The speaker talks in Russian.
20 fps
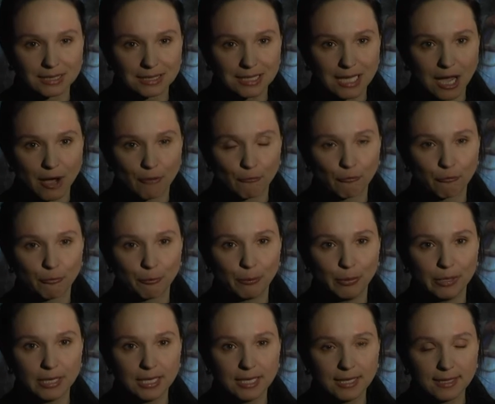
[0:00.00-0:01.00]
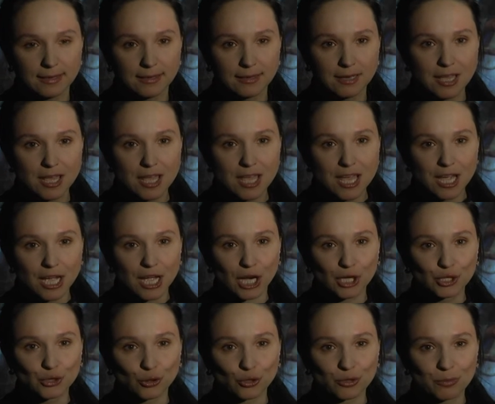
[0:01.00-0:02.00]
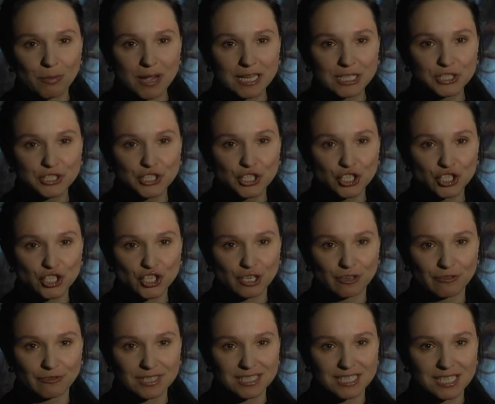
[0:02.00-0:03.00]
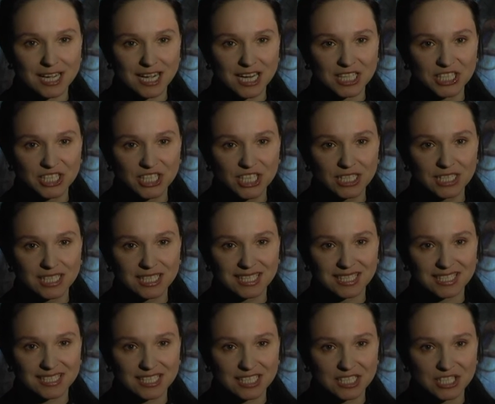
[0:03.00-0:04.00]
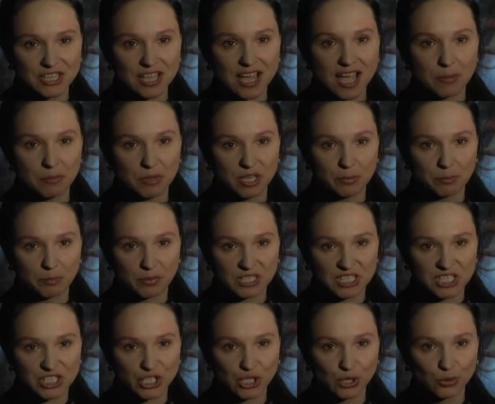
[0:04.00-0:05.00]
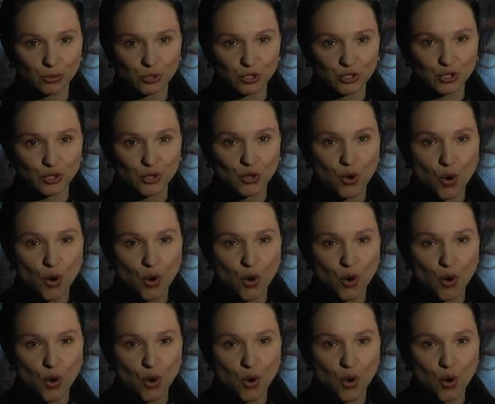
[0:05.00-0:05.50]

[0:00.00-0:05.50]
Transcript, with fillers: там, в пыли, как тот мальчишка возвратится с нами и поцелует